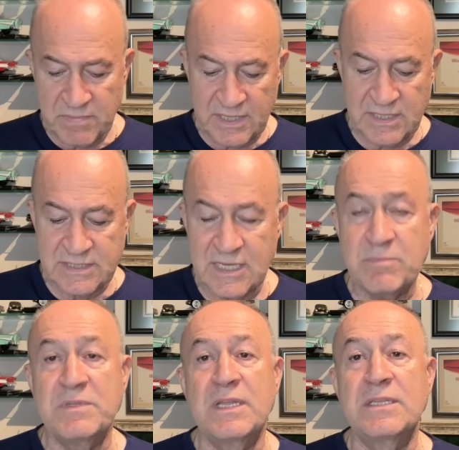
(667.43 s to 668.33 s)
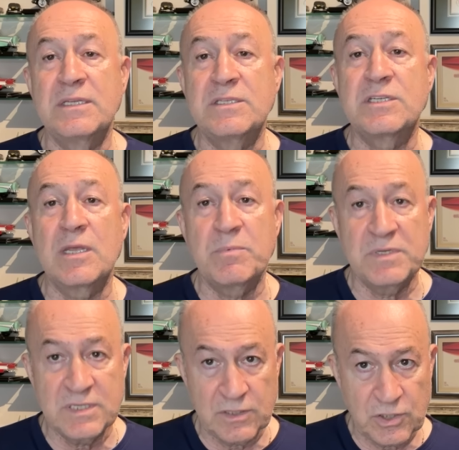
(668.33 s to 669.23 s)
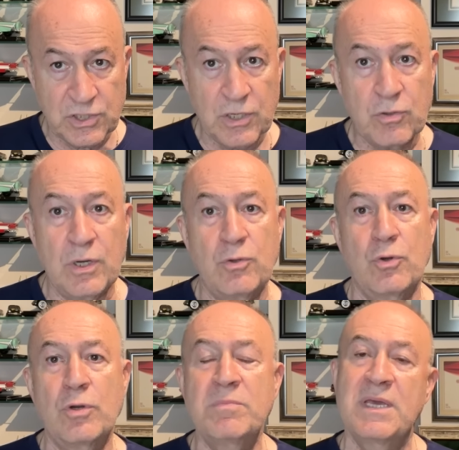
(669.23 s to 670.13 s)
Beni izleyip dinlediğiniz için hepinize teşekkür ediyorum.